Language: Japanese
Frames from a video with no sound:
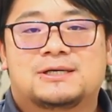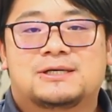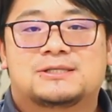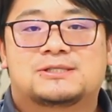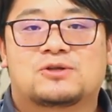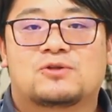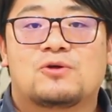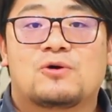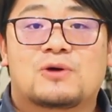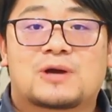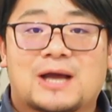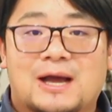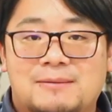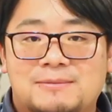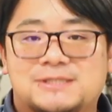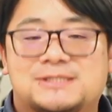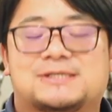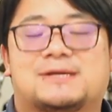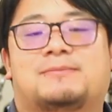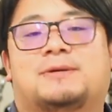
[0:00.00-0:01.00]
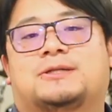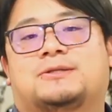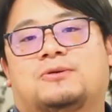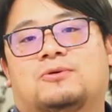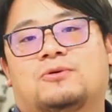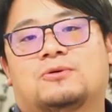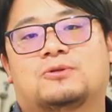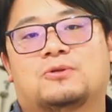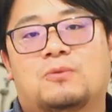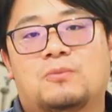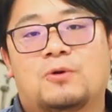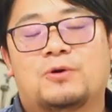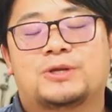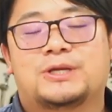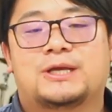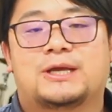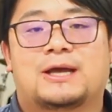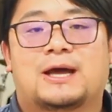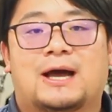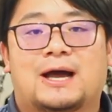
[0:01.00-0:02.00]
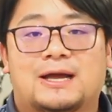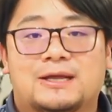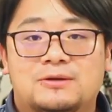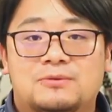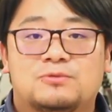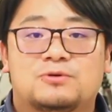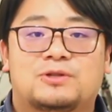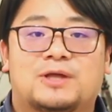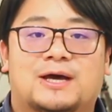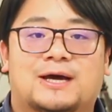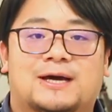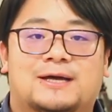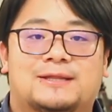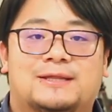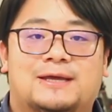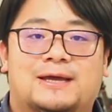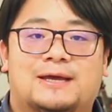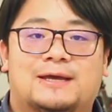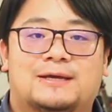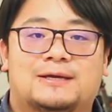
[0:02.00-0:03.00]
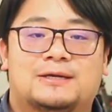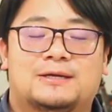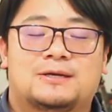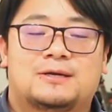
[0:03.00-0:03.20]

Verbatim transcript: その神様と共に歩む中で